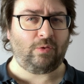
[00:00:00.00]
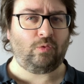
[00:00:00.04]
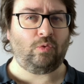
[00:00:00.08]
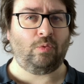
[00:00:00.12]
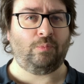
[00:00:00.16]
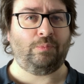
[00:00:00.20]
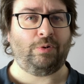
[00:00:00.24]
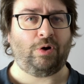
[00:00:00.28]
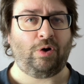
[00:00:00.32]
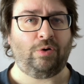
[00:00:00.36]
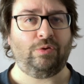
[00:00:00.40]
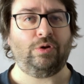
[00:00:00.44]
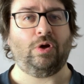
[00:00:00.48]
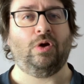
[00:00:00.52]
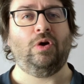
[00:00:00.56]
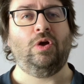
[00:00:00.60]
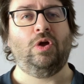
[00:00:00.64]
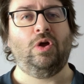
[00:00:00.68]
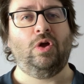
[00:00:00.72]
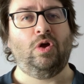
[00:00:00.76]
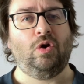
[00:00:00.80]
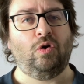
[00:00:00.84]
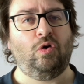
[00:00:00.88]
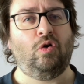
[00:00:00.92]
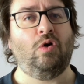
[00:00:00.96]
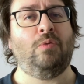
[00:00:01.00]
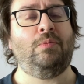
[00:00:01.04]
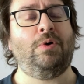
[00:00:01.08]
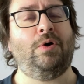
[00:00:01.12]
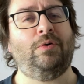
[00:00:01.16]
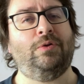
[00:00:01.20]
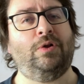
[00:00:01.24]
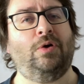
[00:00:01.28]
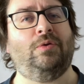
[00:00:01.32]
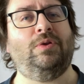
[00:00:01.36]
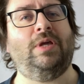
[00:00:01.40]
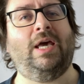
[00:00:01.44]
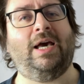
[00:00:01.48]
comprendre Comment
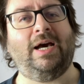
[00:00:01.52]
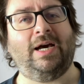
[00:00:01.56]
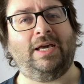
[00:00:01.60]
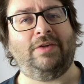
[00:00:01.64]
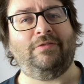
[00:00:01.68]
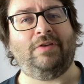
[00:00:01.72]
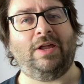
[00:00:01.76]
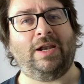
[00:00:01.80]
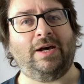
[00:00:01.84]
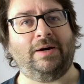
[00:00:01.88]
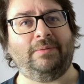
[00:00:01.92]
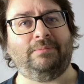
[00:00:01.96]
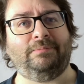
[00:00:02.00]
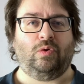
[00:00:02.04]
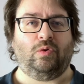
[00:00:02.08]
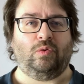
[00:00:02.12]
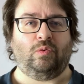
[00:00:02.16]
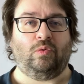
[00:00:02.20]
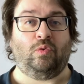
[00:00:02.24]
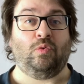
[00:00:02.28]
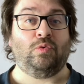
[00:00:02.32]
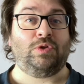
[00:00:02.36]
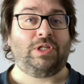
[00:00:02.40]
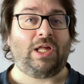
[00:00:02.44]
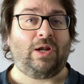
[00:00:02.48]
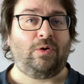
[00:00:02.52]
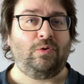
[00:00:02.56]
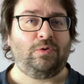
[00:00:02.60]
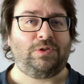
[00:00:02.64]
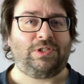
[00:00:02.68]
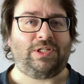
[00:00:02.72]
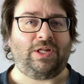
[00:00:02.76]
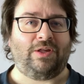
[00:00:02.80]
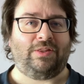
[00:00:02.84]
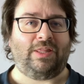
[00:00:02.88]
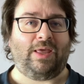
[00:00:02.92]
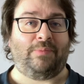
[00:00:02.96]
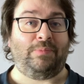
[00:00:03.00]
on en est arrivé là Gonzalo,
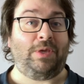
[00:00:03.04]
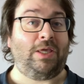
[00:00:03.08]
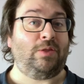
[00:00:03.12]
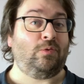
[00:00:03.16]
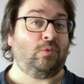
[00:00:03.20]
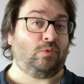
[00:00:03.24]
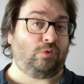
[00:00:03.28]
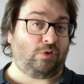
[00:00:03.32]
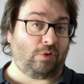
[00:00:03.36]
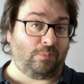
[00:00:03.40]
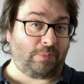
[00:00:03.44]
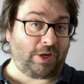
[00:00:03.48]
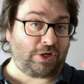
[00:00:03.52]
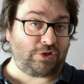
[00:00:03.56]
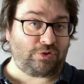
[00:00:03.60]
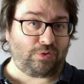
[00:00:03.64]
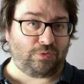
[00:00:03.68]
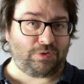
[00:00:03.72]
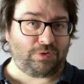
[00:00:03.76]
c'est un ami, donc euh, bah, je te